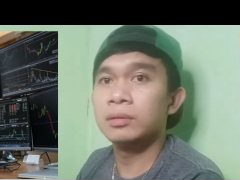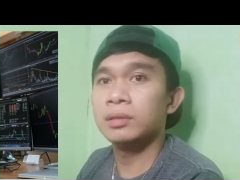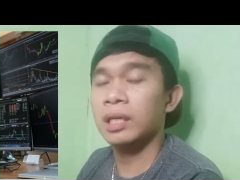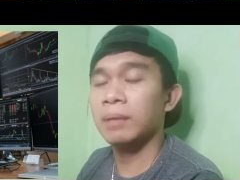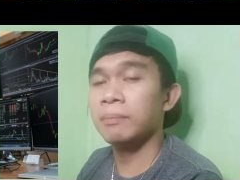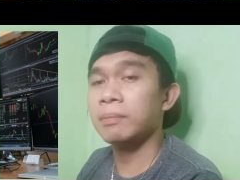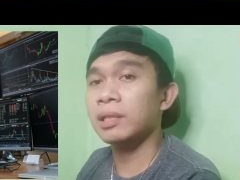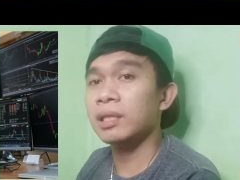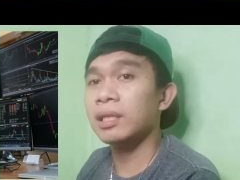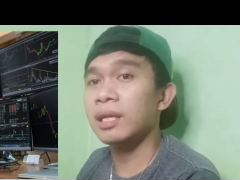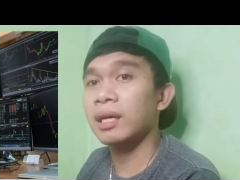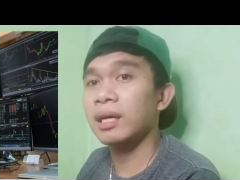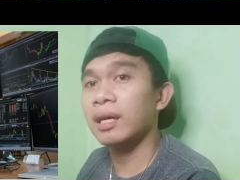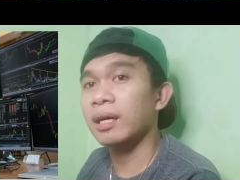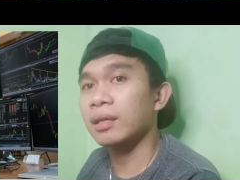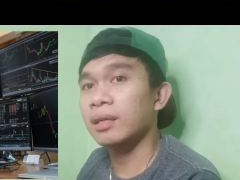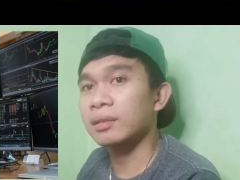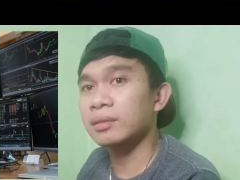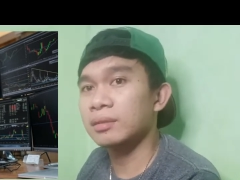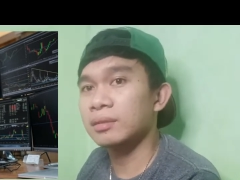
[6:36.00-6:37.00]
Sabi nila,
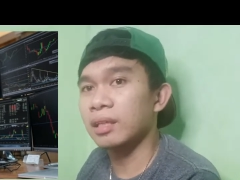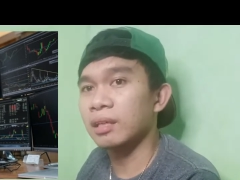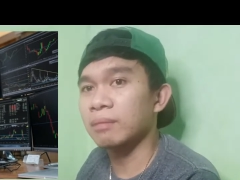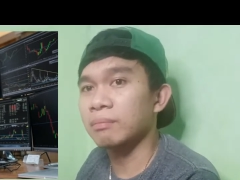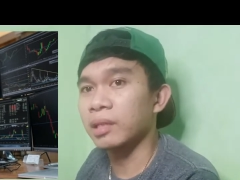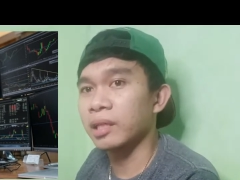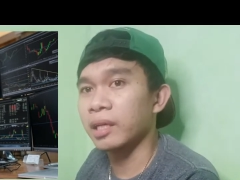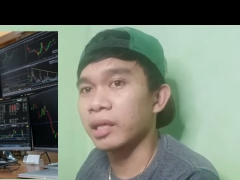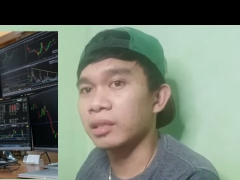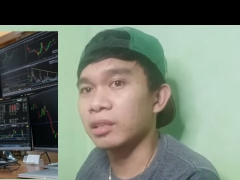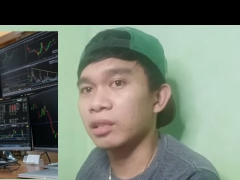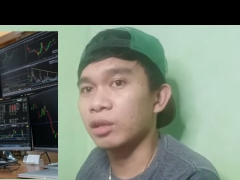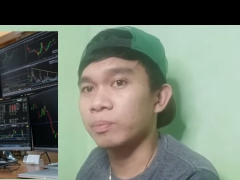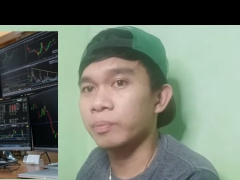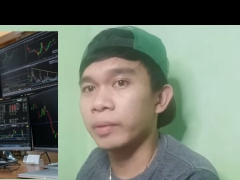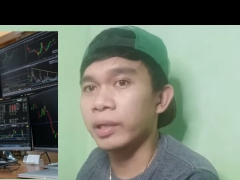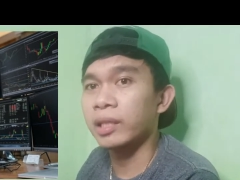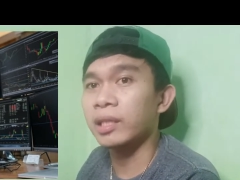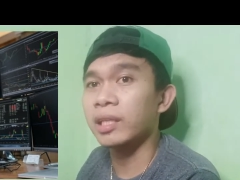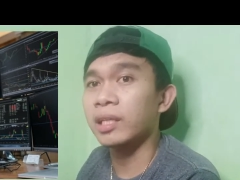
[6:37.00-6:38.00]
ang stock market daw,
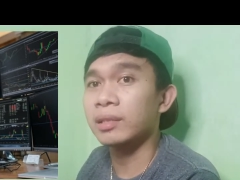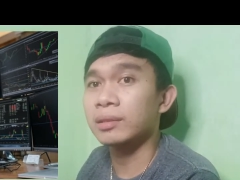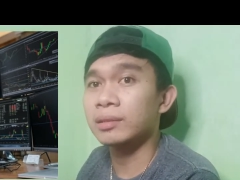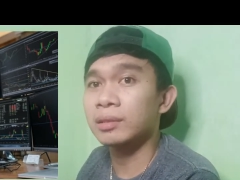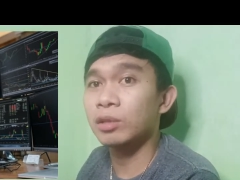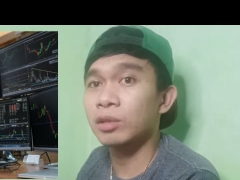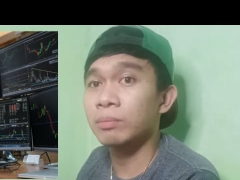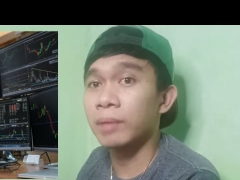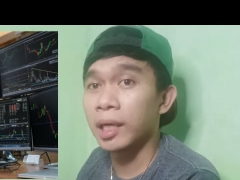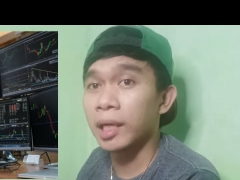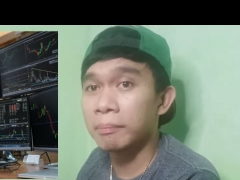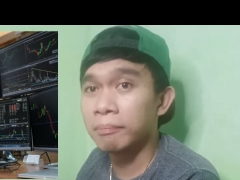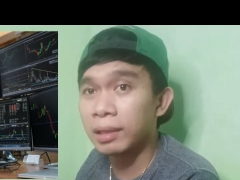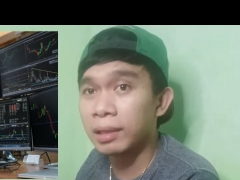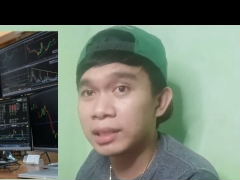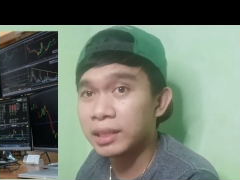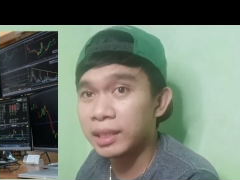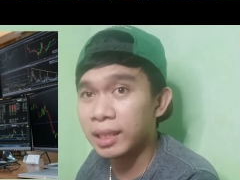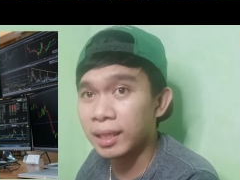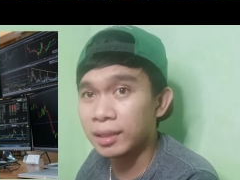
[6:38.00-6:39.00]
pwede rin daw maging
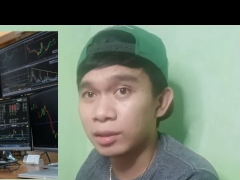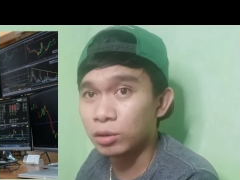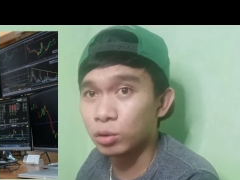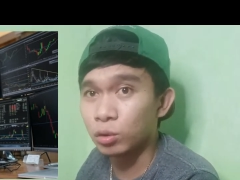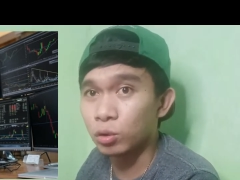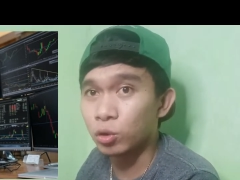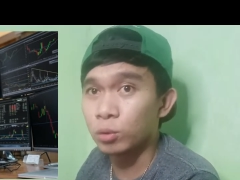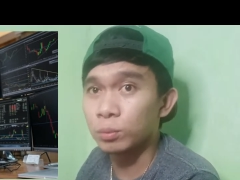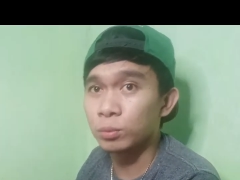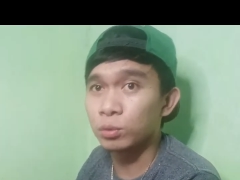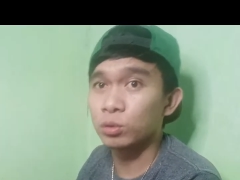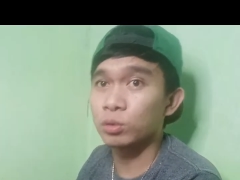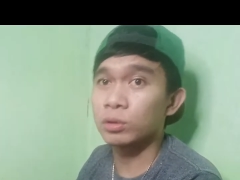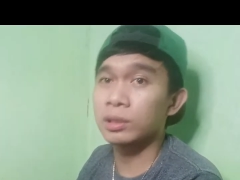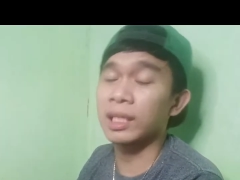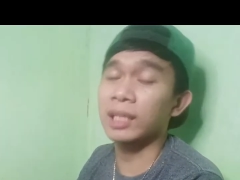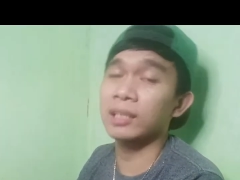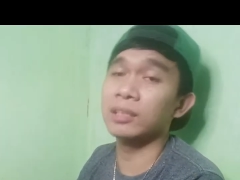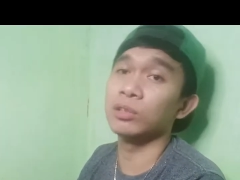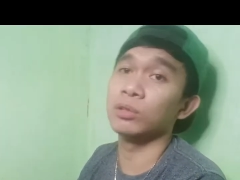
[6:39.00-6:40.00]
basihan kung
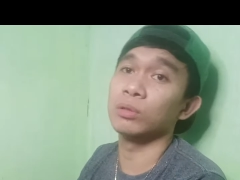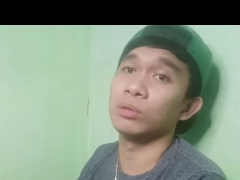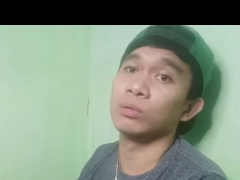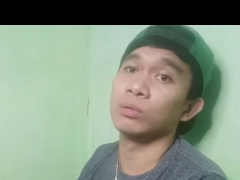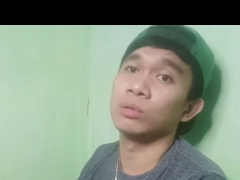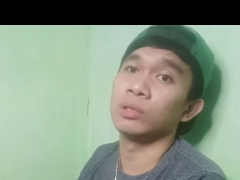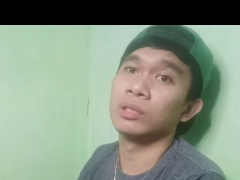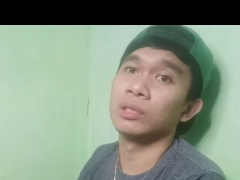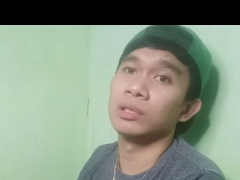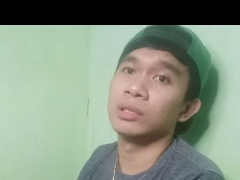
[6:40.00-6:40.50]
umuunlad yung,